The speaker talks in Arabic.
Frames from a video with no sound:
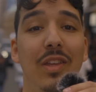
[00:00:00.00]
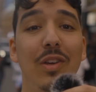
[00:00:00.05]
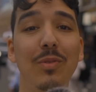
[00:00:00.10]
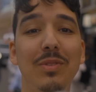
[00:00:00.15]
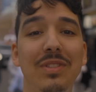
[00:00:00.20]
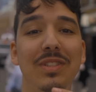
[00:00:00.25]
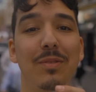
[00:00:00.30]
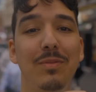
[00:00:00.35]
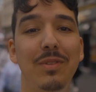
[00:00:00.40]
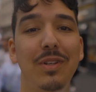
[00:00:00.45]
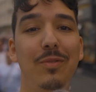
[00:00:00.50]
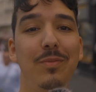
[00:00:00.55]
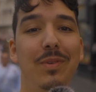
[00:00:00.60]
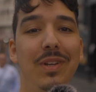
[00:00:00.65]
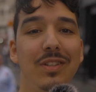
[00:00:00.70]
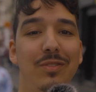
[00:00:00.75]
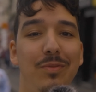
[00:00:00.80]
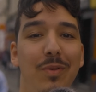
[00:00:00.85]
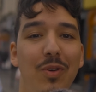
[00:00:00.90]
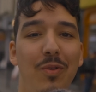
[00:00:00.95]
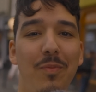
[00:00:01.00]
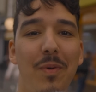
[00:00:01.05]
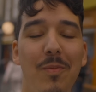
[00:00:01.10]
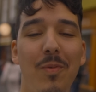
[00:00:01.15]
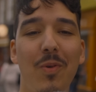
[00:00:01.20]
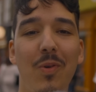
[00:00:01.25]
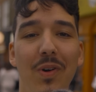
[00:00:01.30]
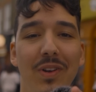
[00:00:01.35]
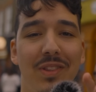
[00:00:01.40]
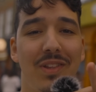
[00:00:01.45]
يو صاف دروبنا اش معكم
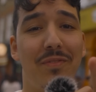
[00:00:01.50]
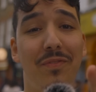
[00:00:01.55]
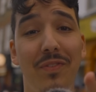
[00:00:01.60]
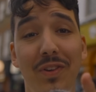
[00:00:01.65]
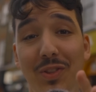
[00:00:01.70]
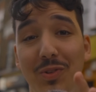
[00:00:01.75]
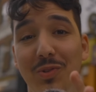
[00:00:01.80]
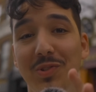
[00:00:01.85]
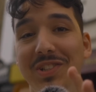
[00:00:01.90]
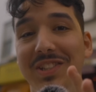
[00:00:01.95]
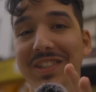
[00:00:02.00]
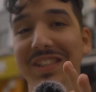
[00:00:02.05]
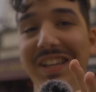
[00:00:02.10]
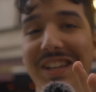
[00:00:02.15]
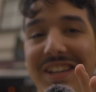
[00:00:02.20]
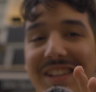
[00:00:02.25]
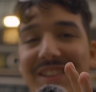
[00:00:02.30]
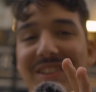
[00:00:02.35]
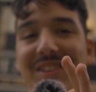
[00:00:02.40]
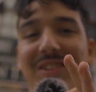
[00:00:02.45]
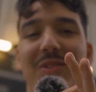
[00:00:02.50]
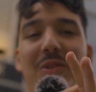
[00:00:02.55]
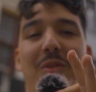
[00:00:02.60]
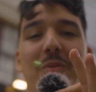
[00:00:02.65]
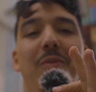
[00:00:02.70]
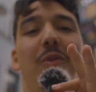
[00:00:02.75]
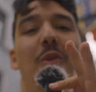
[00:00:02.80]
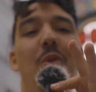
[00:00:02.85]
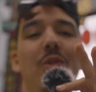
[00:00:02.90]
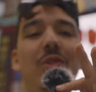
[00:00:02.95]
امام مقورطي في فيديو جديد
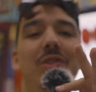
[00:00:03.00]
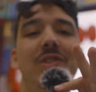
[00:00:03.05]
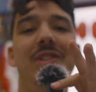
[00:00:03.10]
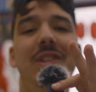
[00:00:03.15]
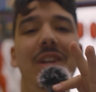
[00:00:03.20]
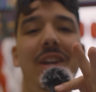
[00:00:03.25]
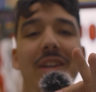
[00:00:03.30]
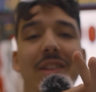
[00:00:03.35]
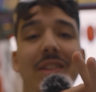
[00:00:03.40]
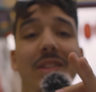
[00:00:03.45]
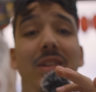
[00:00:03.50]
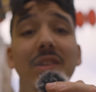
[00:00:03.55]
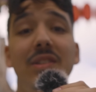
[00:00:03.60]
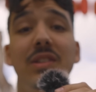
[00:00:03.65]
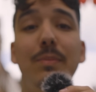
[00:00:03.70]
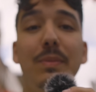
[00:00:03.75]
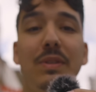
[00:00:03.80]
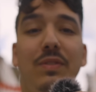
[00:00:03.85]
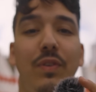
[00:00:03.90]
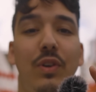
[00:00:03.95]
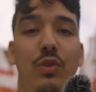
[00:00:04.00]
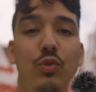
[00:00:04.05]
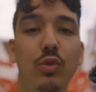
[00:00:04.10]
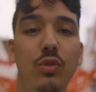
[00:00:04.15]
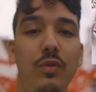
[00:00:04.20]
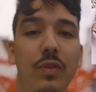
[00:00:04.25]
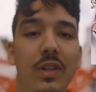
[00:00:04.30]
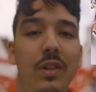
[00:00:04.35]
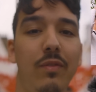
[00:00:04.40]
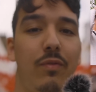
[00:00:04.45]
وفلوق جديد الناس اللي ما
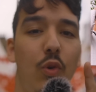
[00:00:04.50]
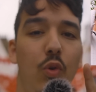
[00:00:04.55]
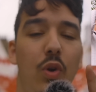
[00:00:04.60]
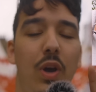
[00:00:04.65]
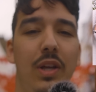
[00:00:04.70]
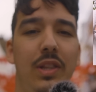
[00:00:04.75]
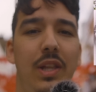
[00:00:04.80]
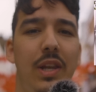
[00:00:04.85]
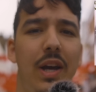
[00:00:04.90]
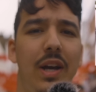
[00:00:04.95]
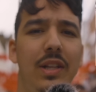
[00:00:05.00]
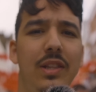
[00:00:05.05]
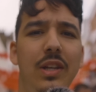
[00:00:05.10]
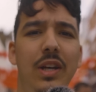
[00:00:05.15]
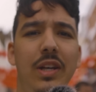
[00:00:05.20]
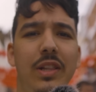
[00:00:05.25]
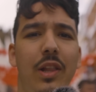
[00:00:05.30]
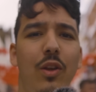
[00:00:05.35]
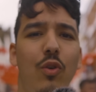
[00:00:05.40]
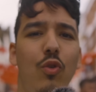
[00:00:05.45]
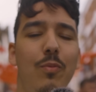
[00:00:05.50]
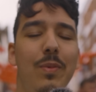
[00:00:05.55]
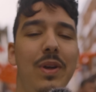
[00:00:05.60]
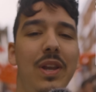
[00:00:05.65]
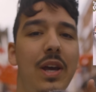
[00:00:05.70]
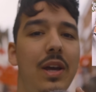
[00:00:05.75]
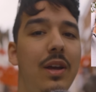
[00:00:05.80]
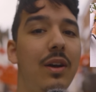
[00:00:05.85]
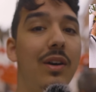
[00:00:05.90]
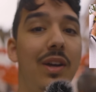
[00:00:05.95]
تفرجوش في هذا الفلوق هذا اللي غادي نحط لكم
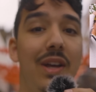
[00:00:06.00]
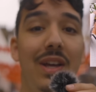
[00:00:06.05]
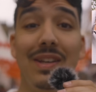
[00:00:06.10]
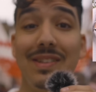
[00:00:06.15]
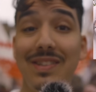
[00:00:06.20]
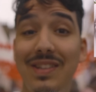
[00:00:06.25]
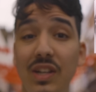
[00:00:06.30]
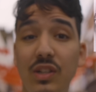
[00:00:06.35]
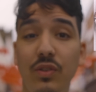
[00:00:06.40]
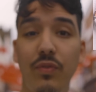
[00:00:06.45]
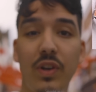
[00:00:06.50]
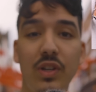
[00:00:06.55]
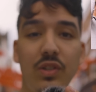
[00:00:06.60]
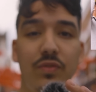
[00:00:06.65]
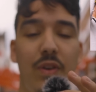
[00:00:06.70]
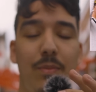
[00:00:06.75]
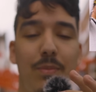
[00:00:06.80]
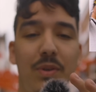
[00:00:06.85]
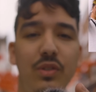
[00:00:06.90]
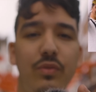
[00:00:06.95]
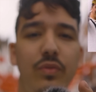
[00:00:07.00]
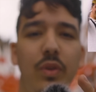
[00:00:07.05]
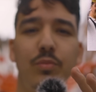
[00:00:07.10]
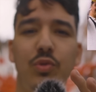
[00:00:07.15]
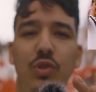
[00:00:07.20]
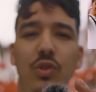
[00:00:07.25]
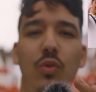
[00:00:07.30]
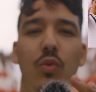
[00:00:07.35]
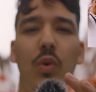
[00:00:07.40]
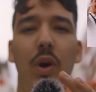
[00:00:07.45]
هنايا سير تفرج فيه باش تفهم
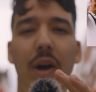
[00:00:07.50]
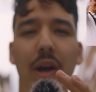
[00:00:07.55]
شنو